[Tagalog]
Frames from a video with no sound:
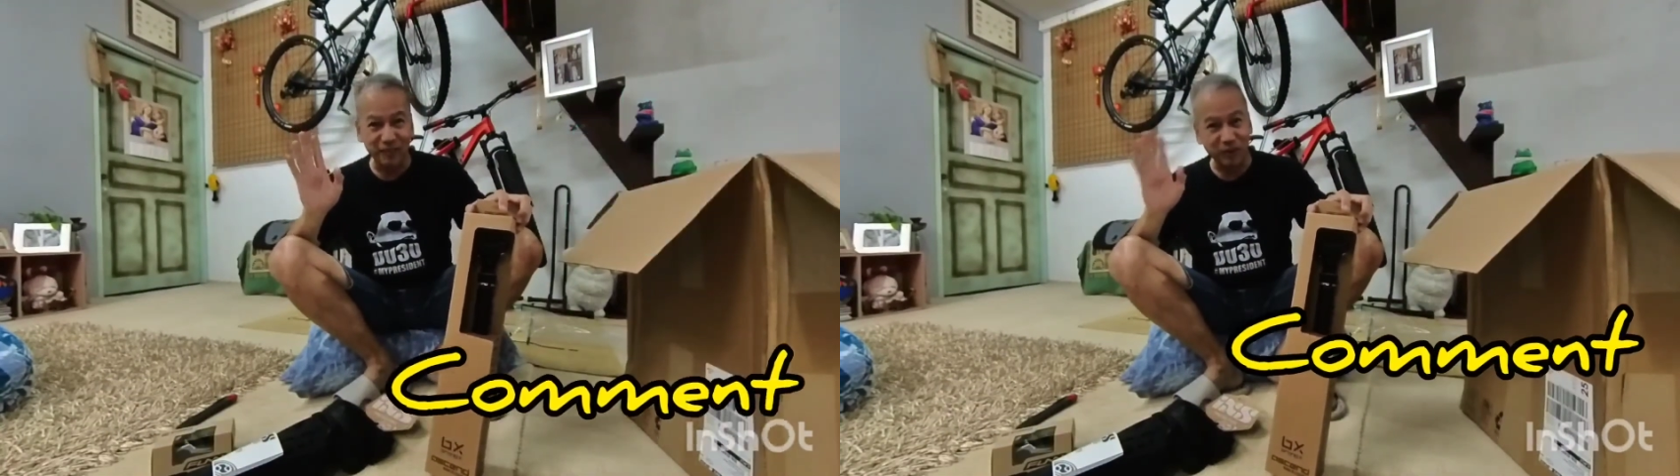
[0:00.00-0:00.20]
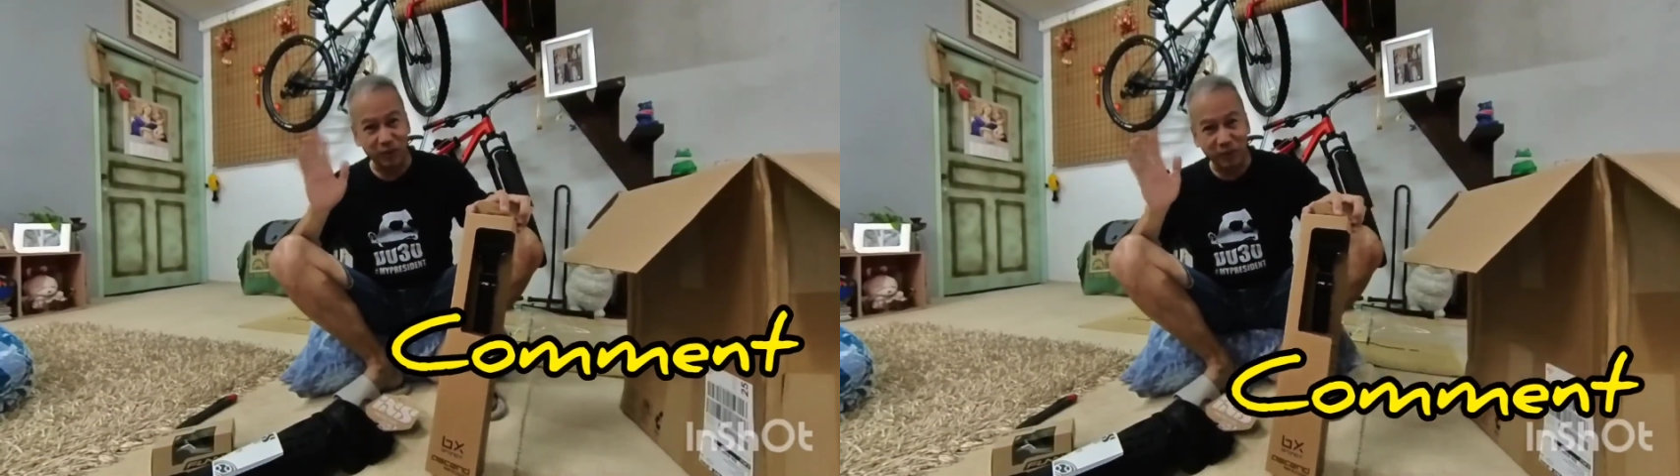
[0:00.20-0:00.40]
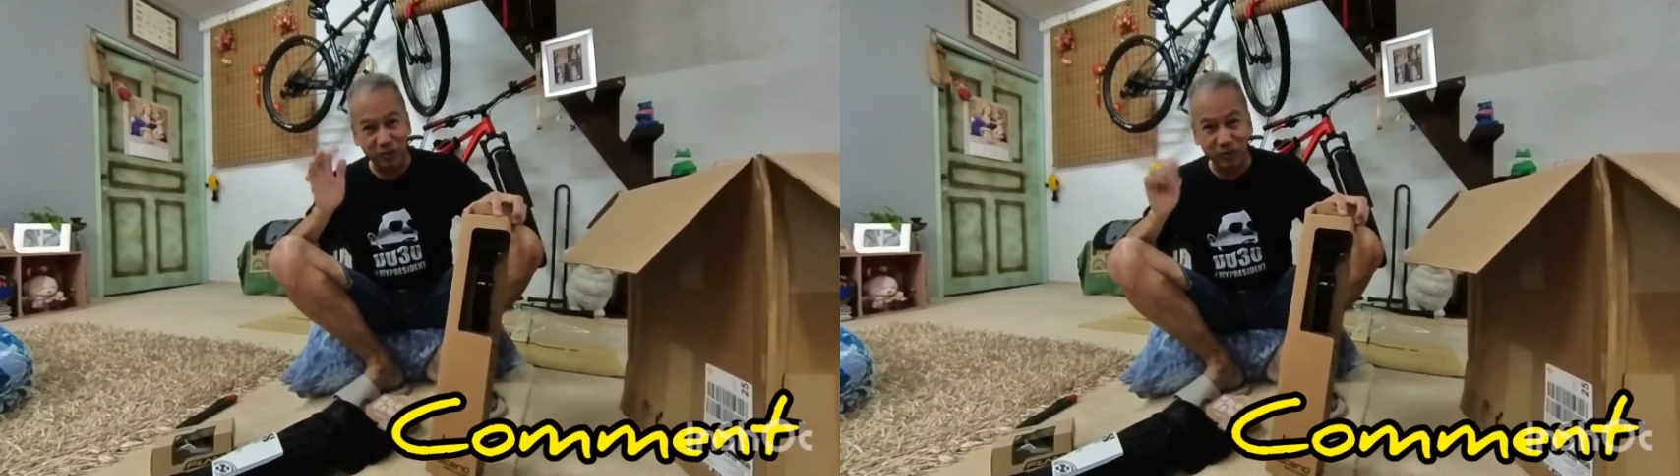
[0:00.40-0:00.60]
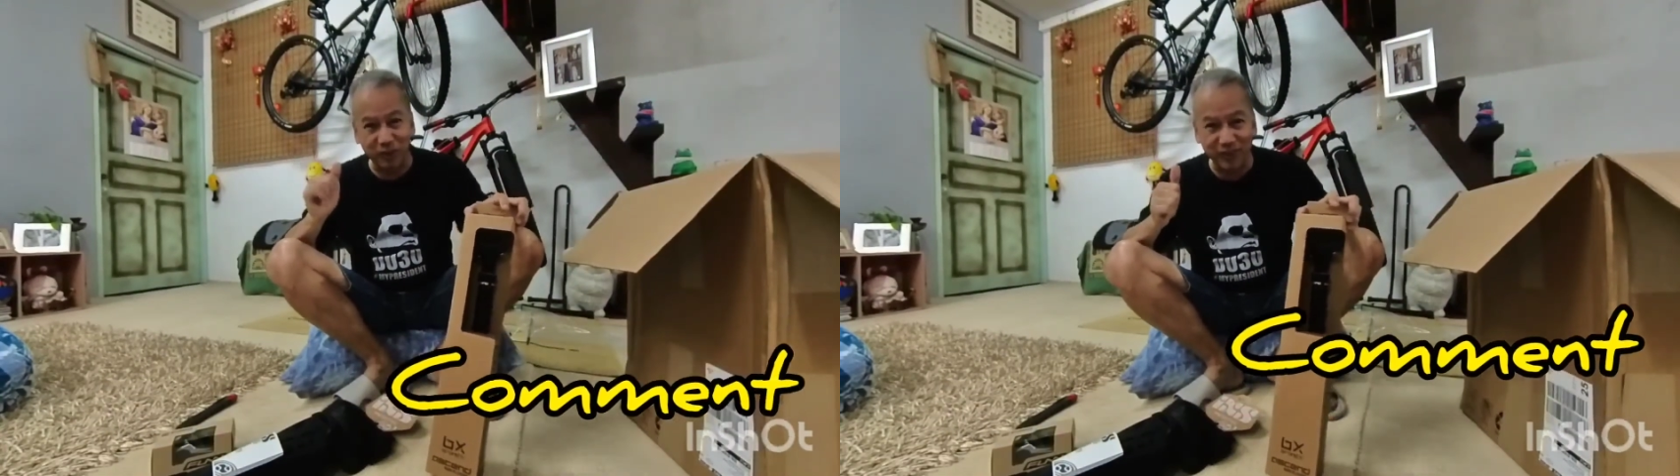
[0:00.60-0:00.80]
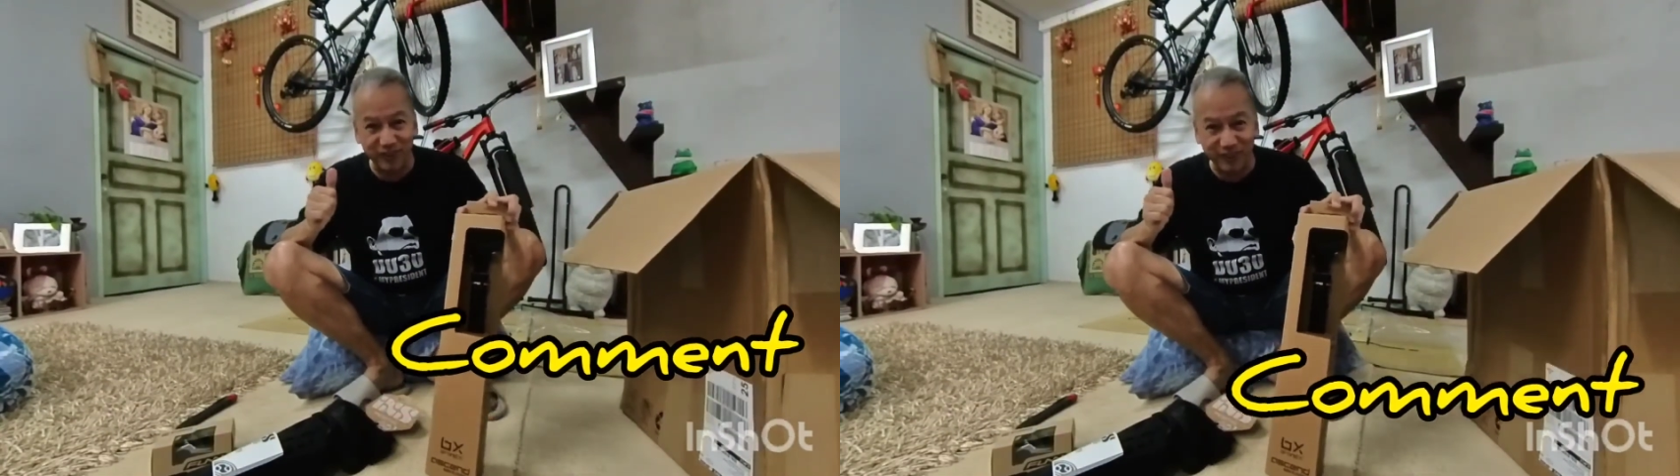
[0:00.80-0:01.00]
Mag-comment po
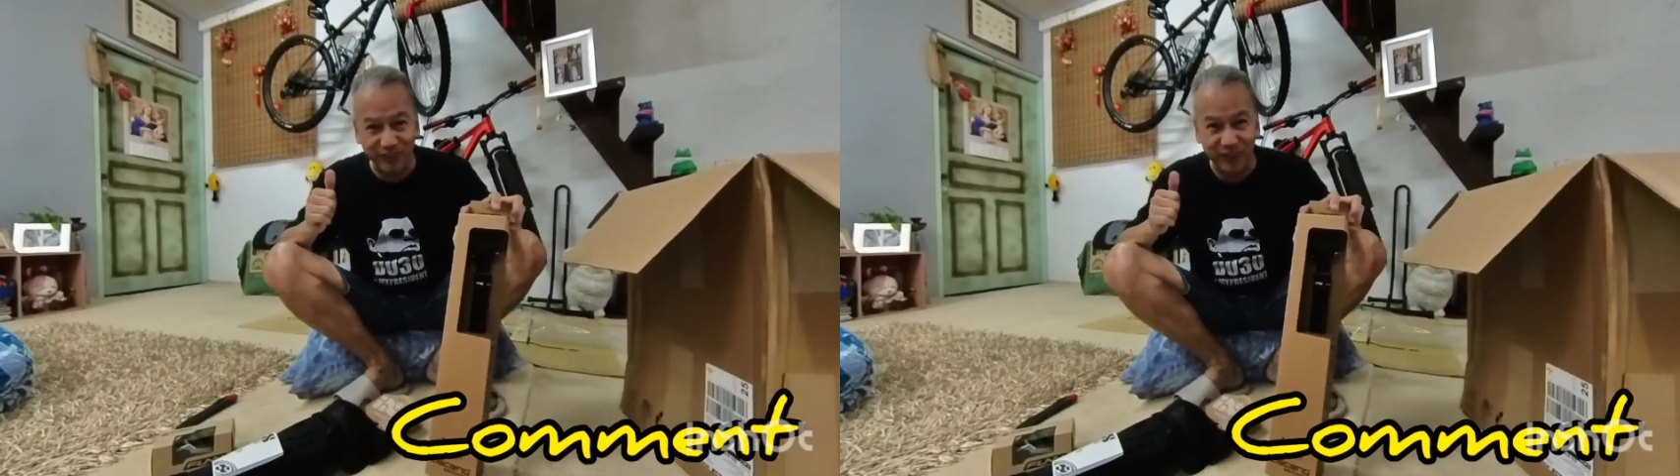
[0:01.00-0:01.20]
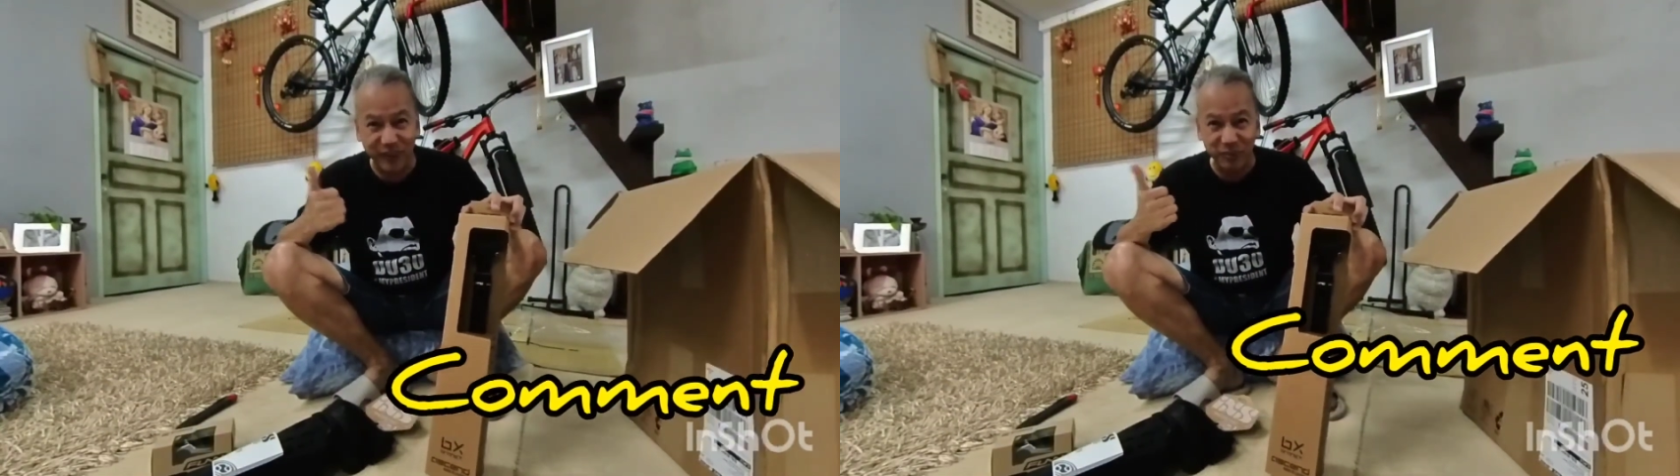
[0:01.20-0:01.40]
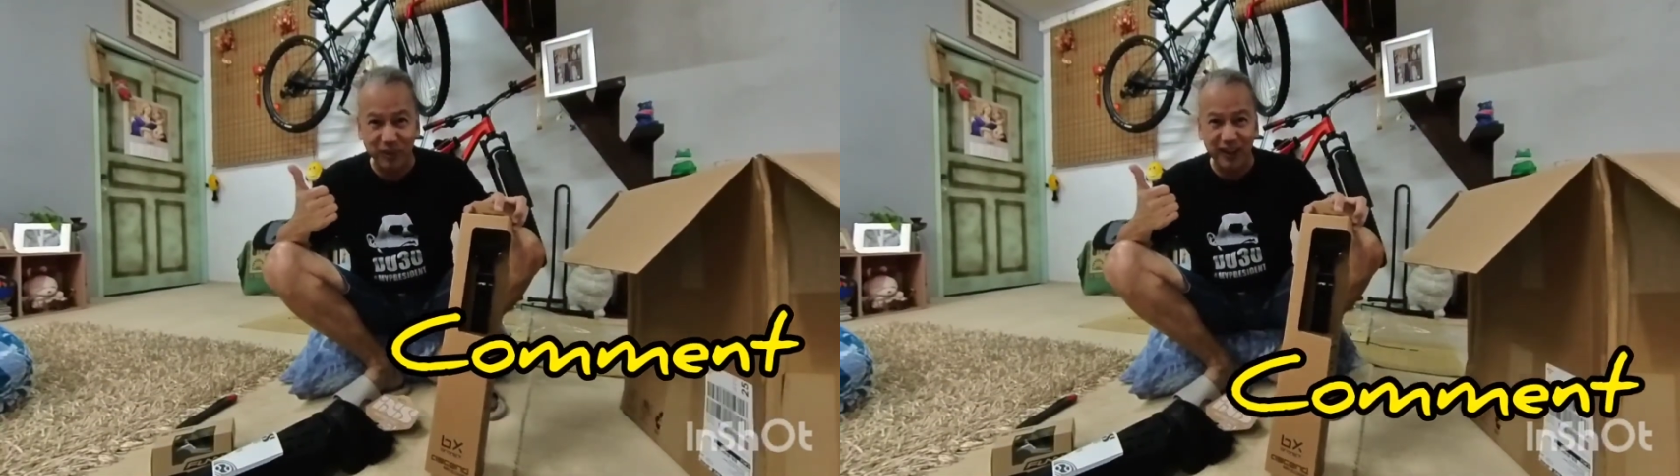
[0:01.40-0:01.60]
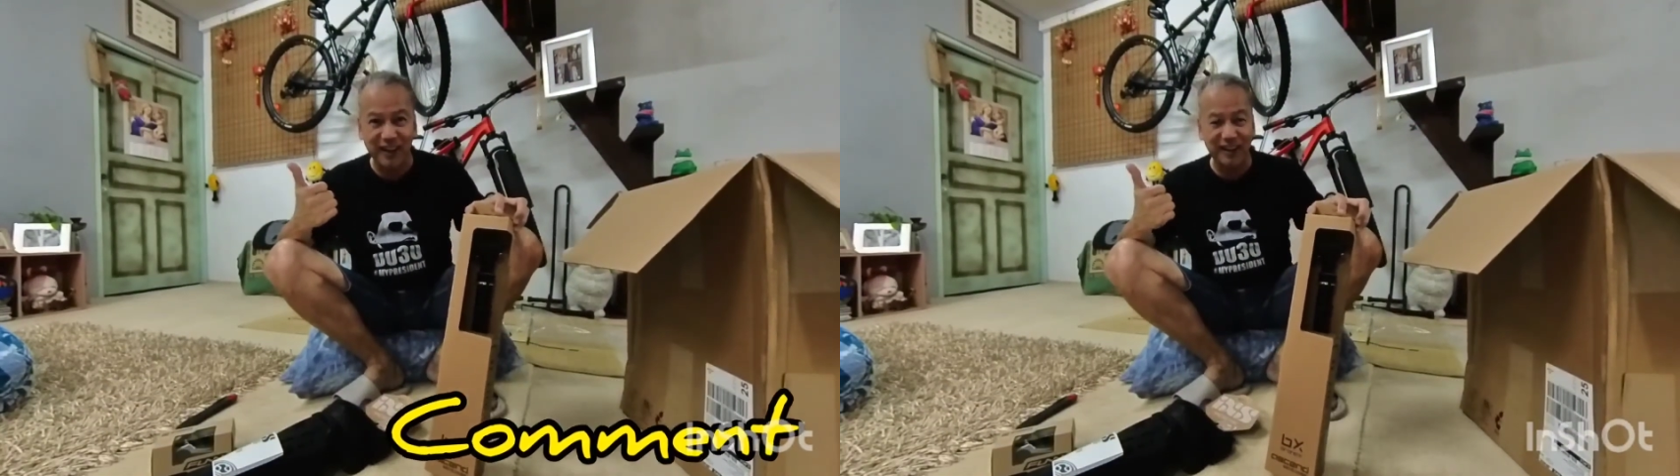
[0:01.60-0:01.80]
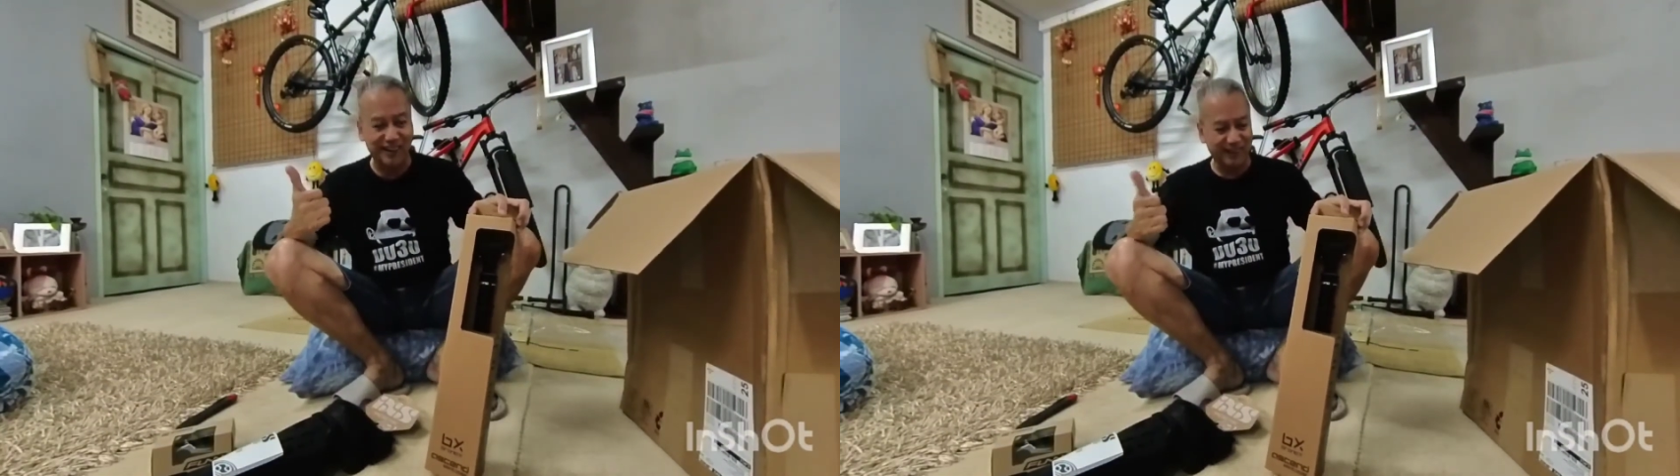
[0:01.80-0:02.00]
kayo kung ano
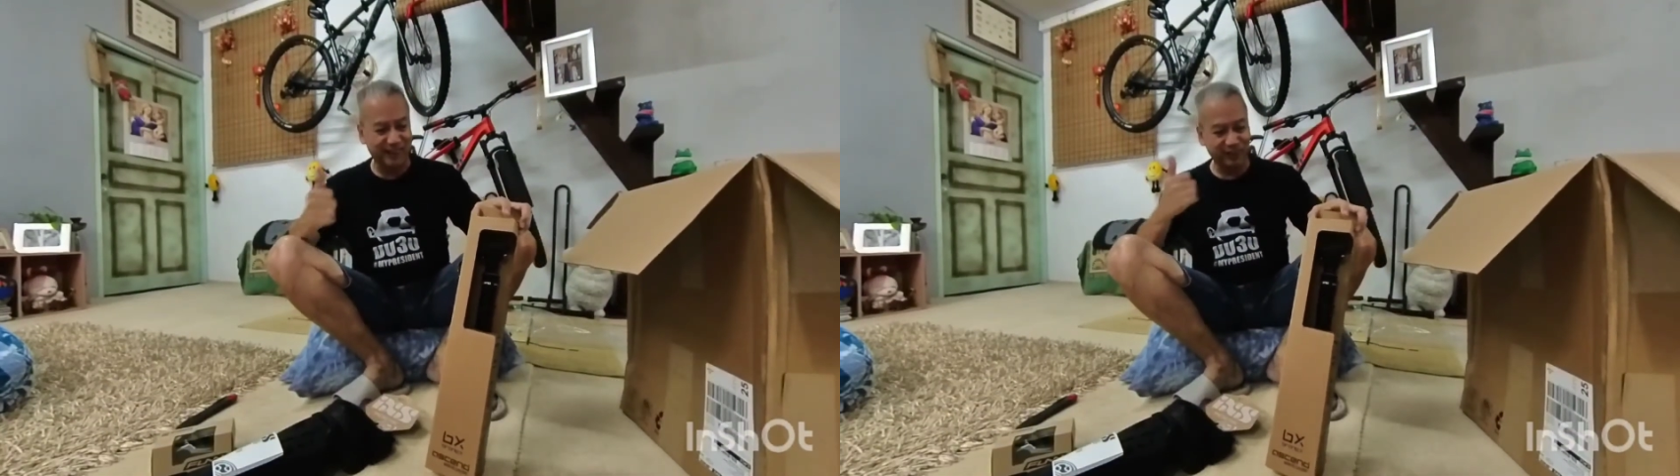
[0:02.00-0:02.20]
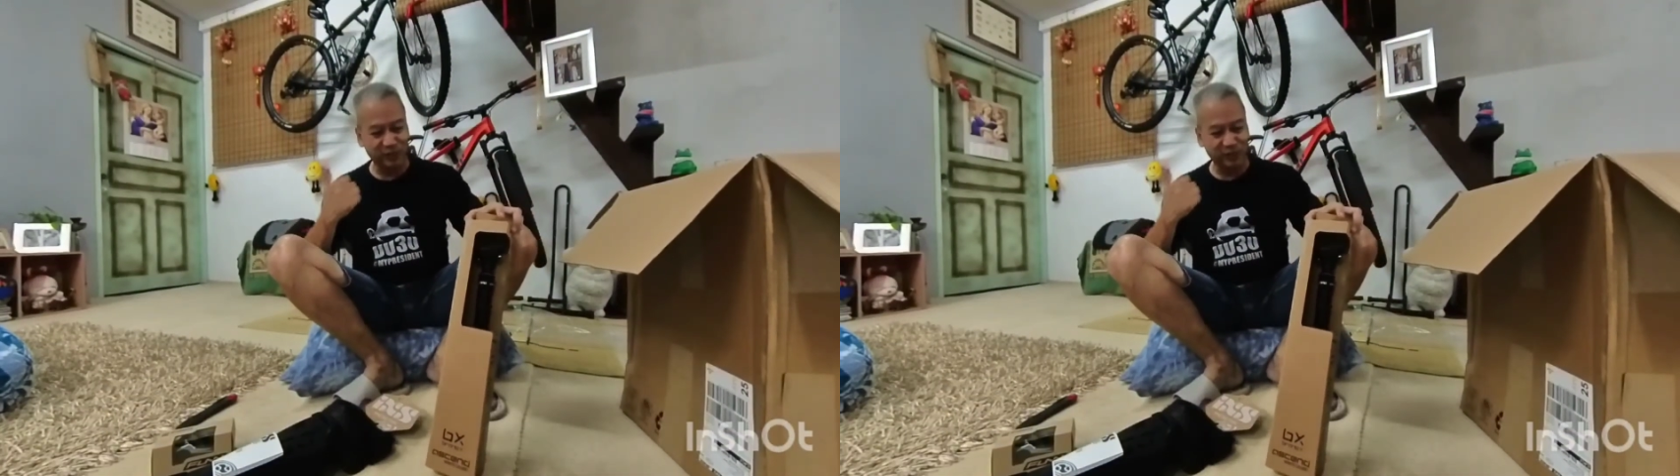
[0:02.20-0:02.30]
pa ang